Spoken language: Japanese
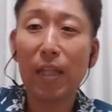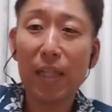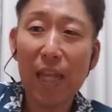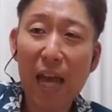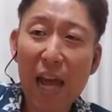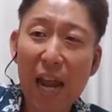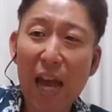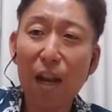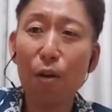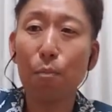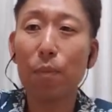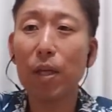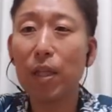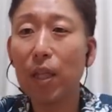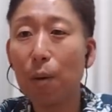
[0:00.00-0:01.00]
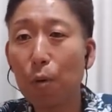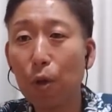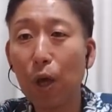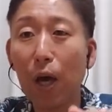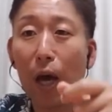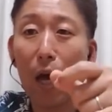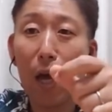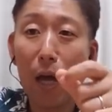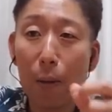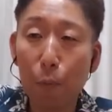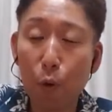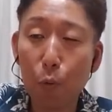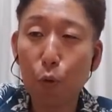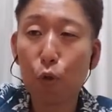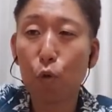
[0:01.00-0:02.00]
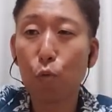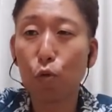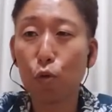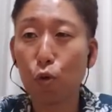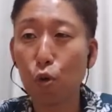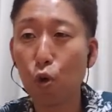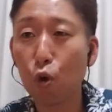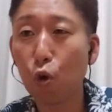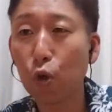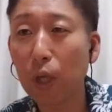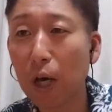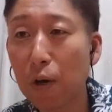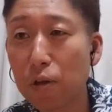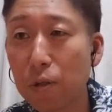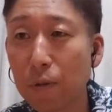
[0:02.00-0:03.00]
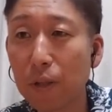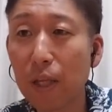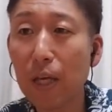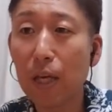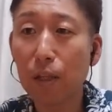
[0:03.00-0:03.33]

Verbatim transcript: タラみんなもなんか、森本君もすごい喜んだ顔してます。